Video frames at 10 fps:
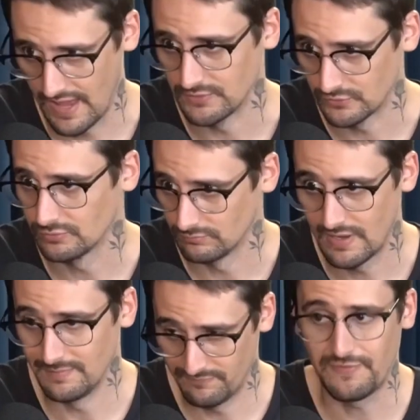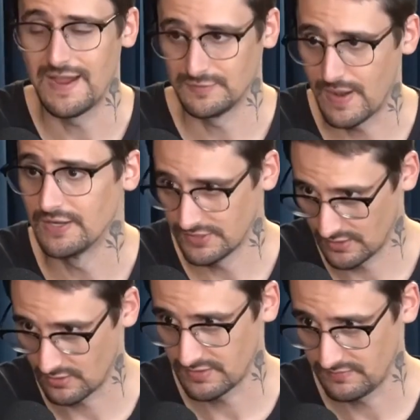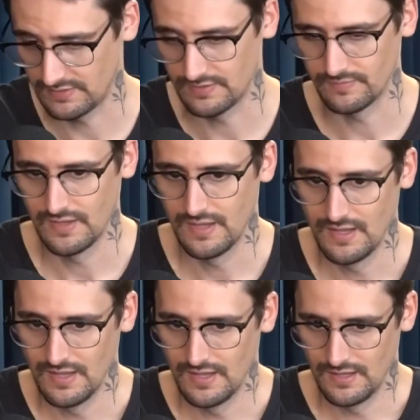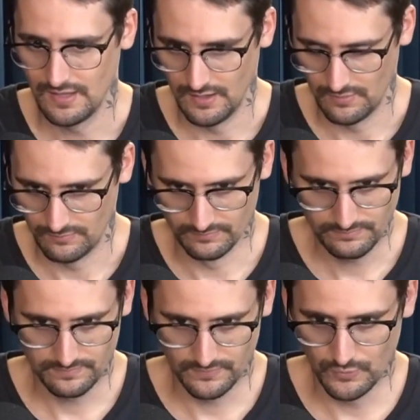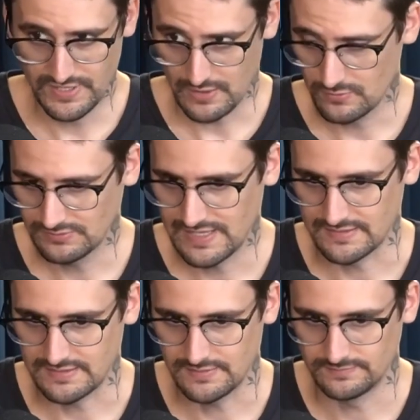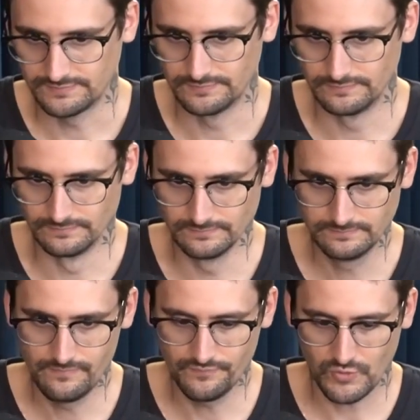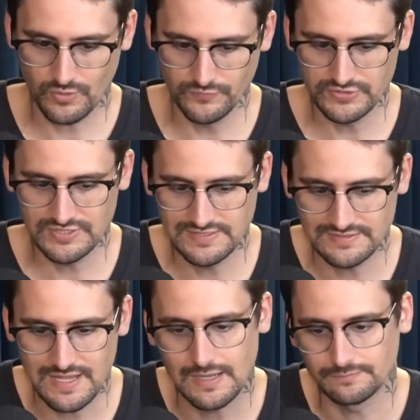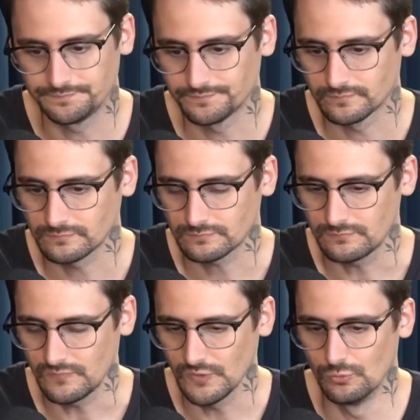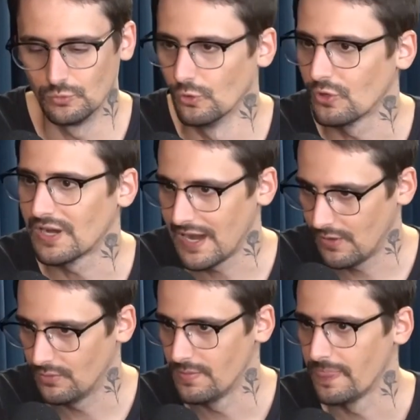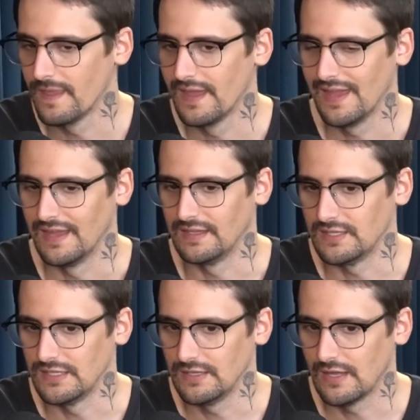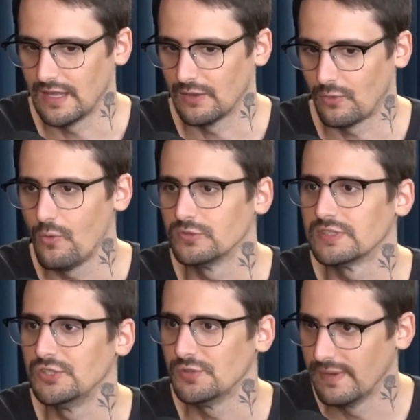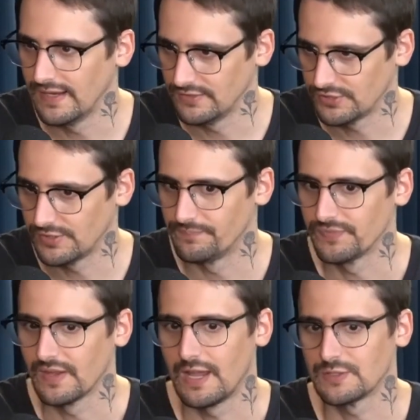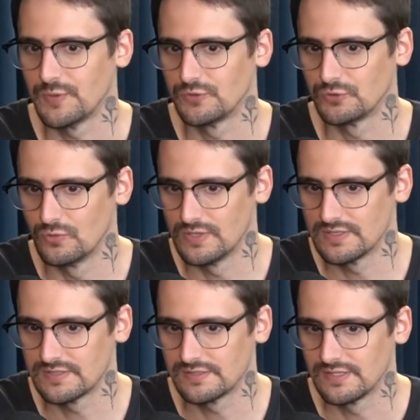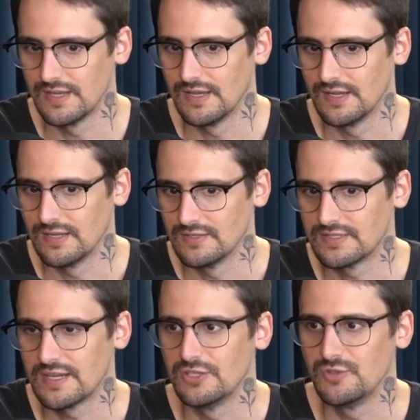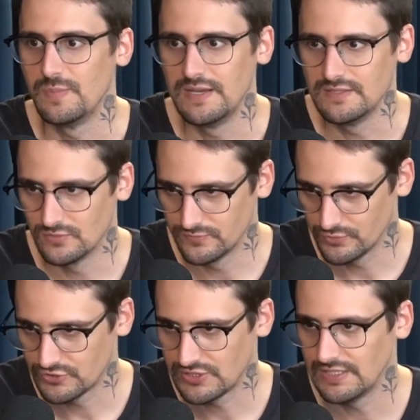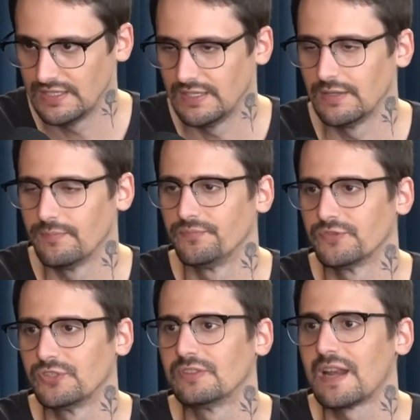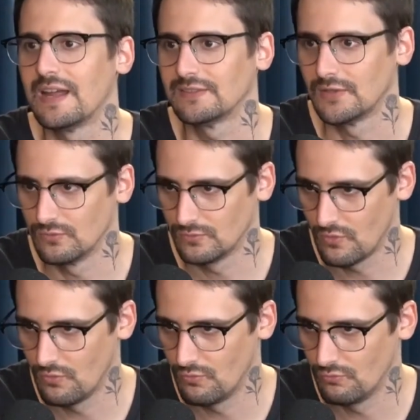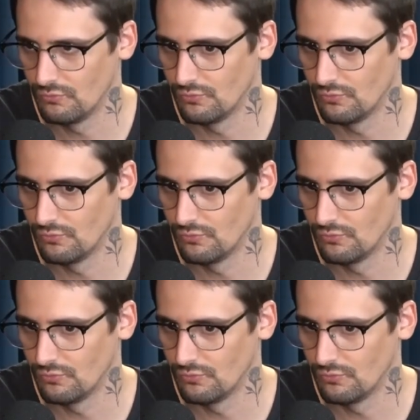é isso. Ele faz parte da nossa vida. Sim. O que acontece? Quando você está num local em que constantemente as pessoas descredibilizam você, te tratam com